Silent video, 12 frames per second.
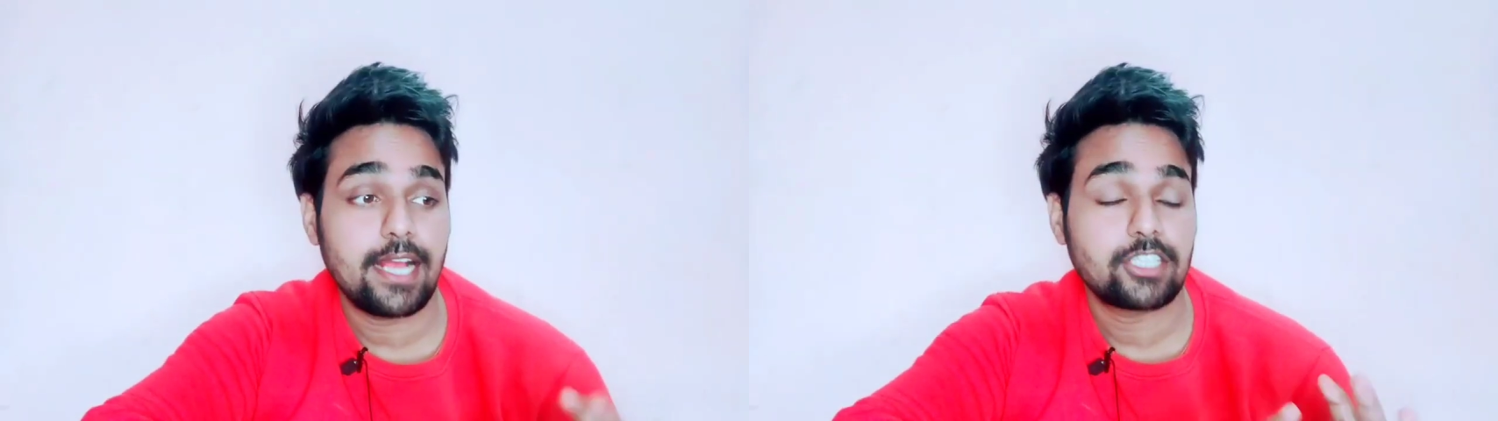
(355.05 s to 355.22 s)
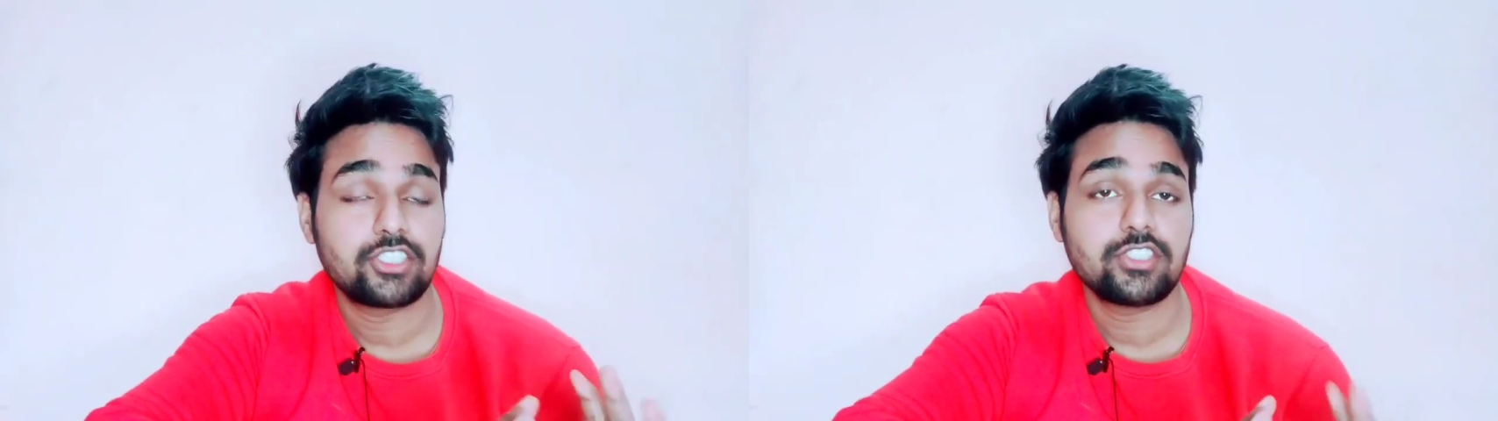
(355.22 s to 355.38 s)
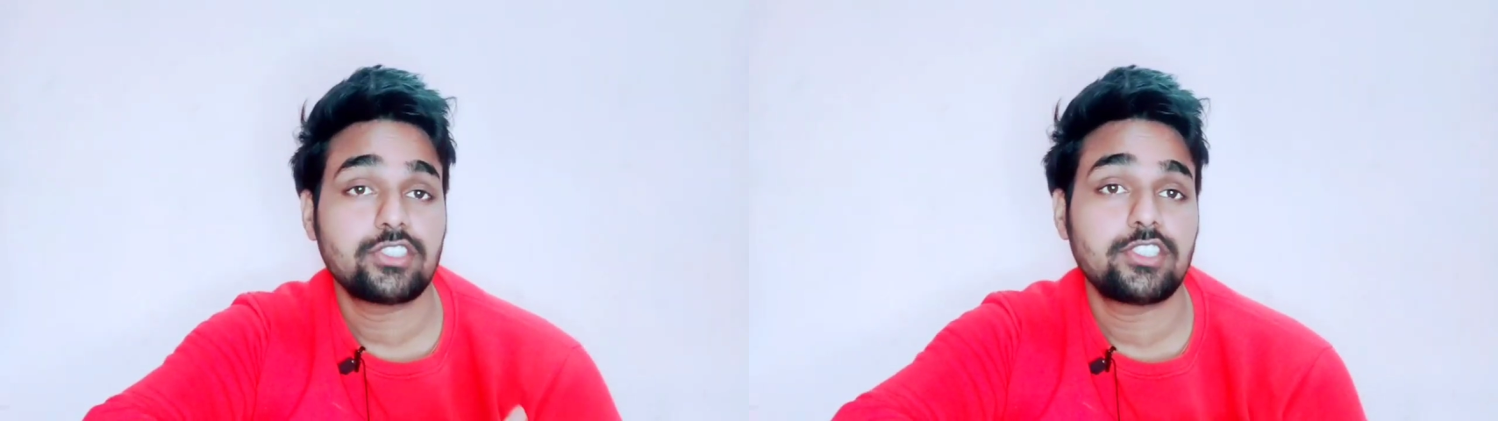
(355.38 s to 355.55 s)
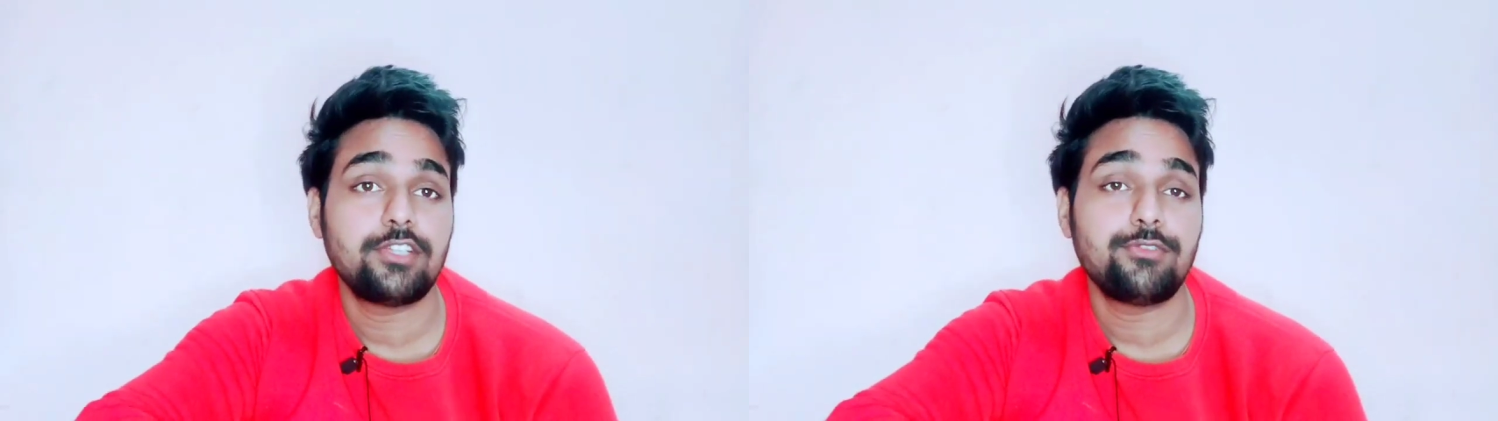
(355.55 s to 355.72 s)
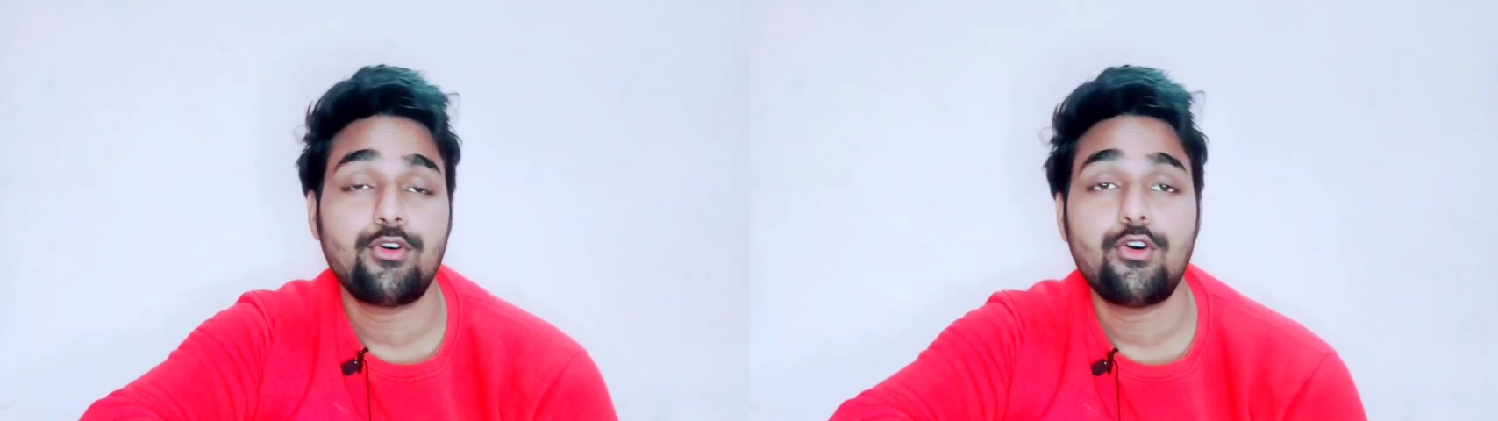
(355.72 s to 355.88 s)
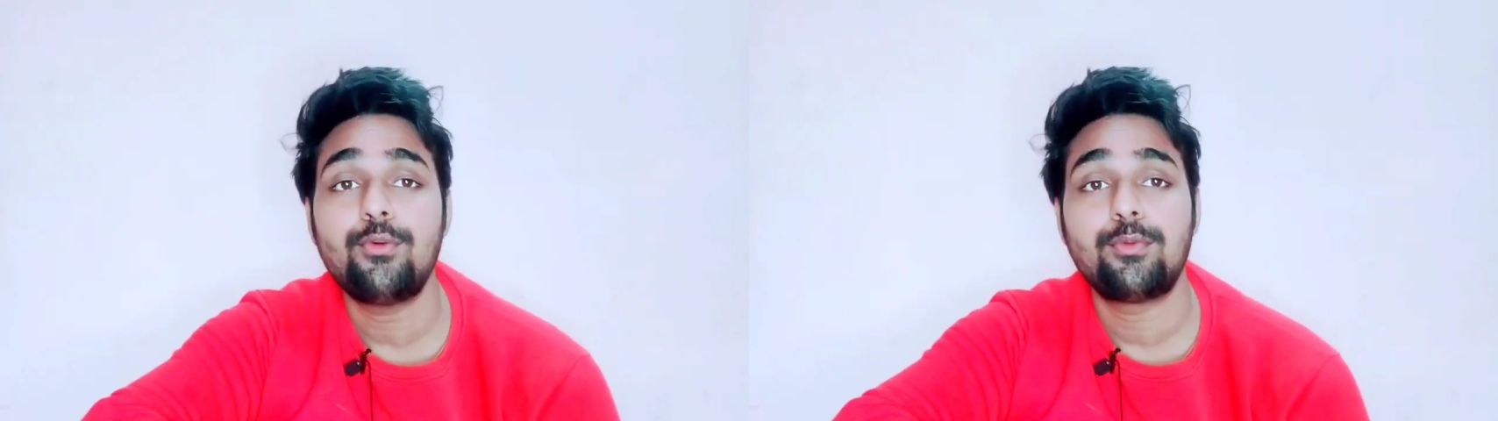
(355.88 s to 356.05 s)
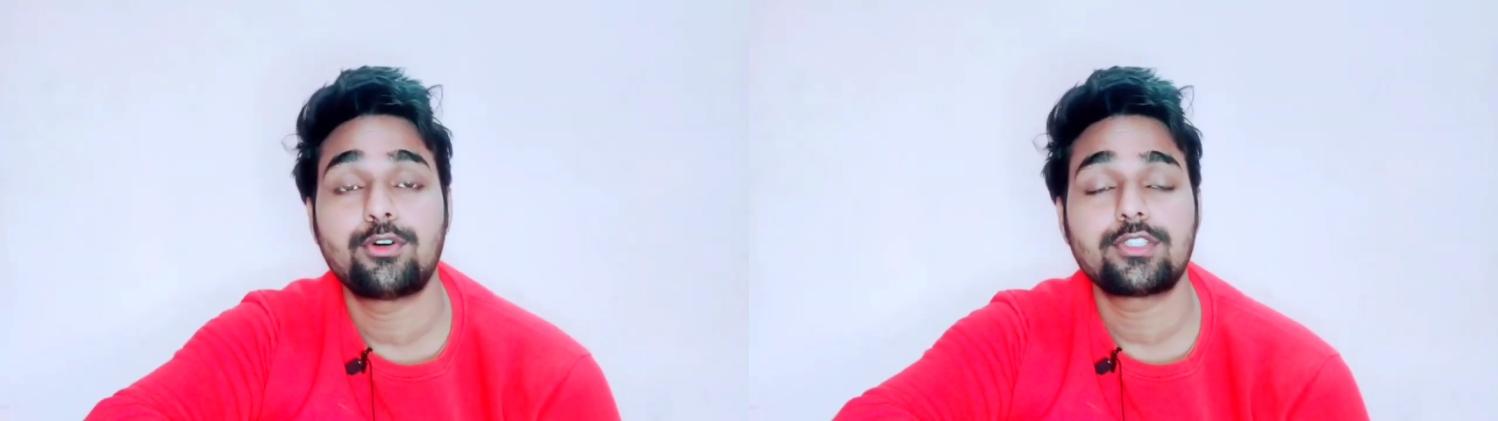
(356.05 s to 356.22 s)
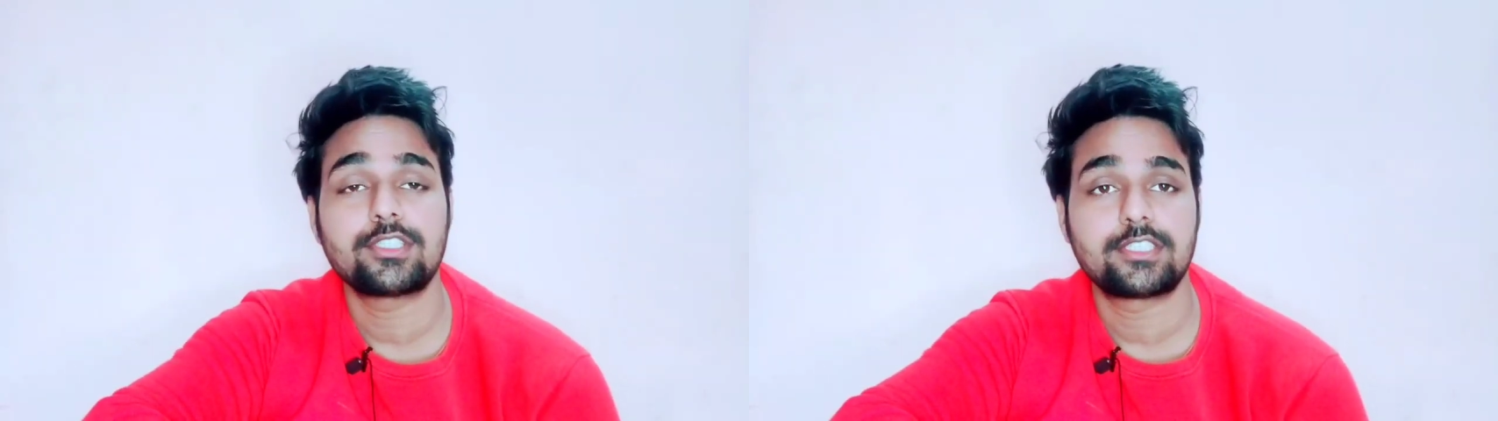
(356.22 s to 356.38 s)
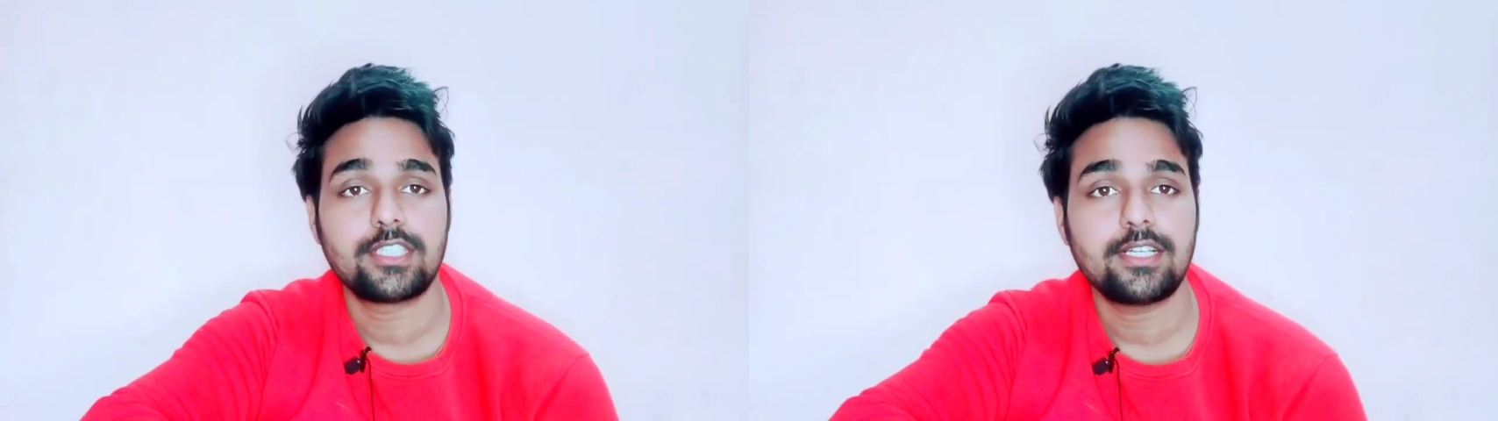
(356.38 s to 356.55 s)
एक्शन सीन वो बहुत
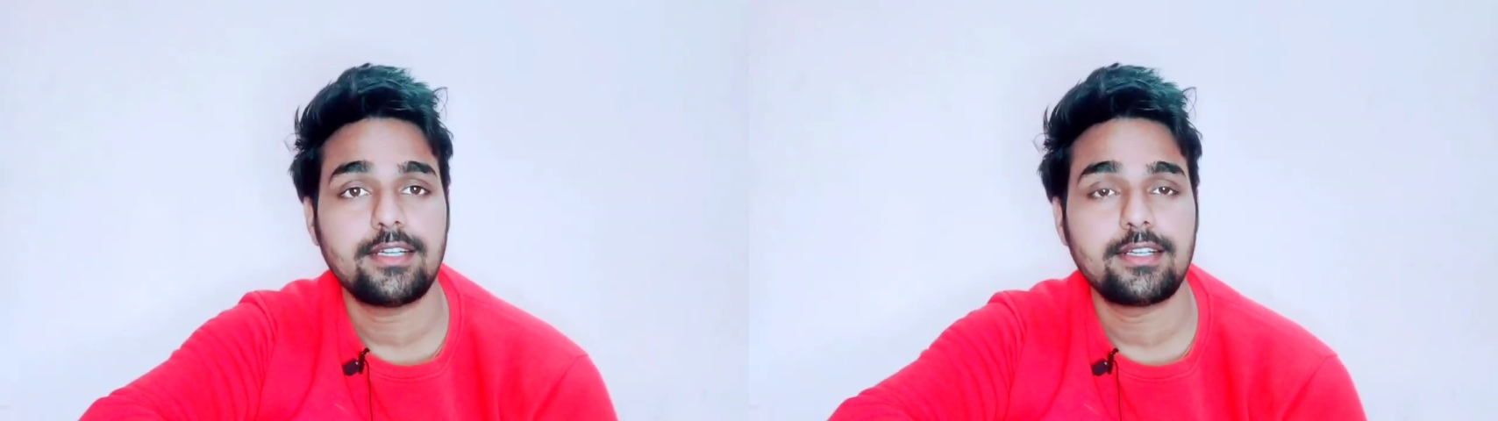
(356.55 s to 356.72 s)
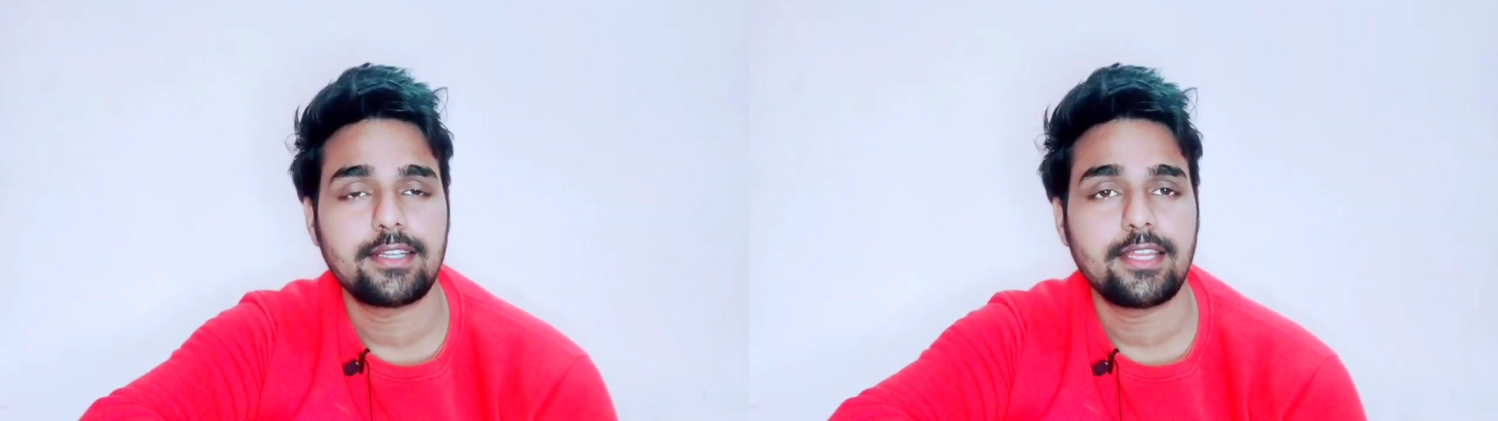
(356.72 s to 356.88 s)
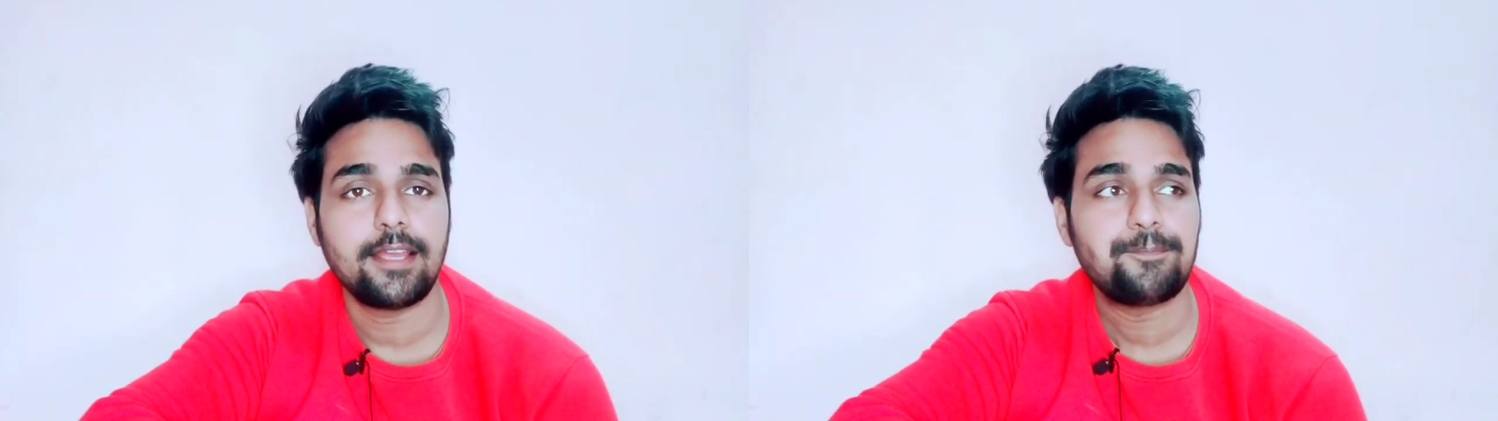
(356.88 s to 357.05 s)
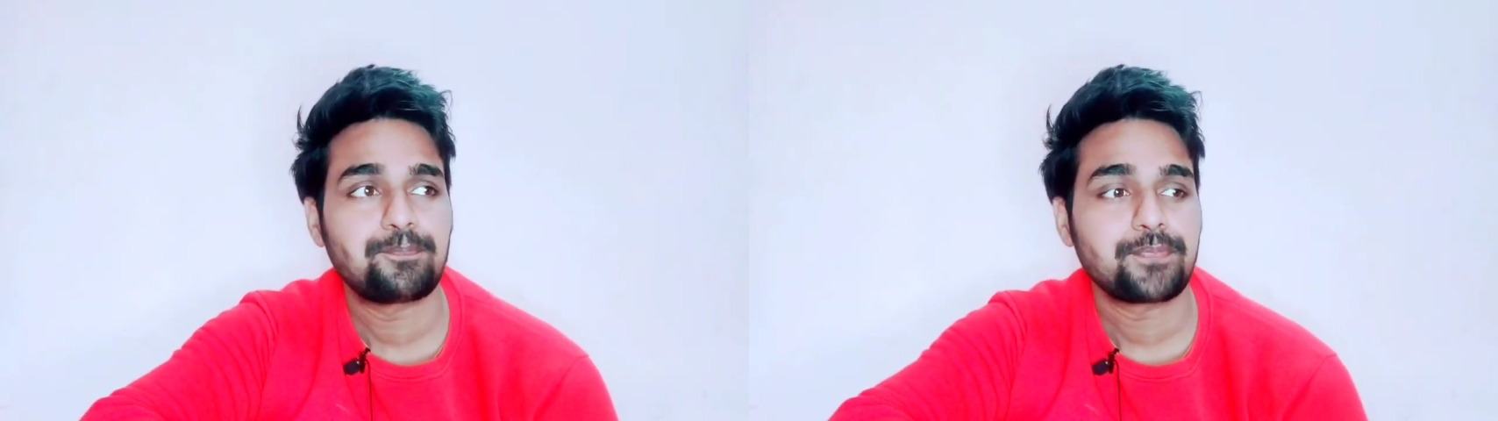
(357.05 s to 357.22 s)
अच्छे कर रहे हैं